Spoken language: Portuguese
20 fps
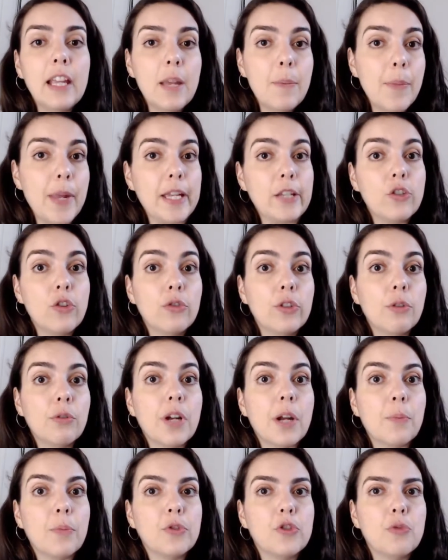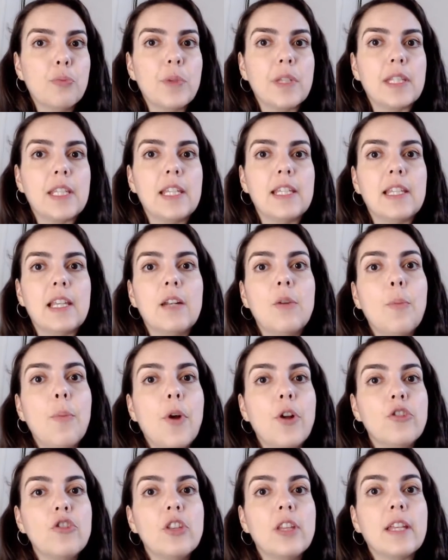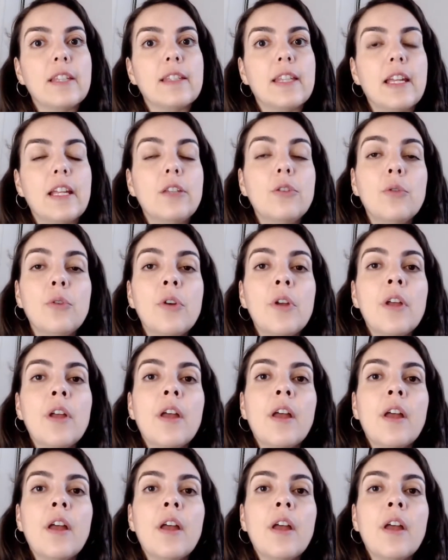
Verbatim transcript: repente o teu campo de pesquisa não pode estar tá sendo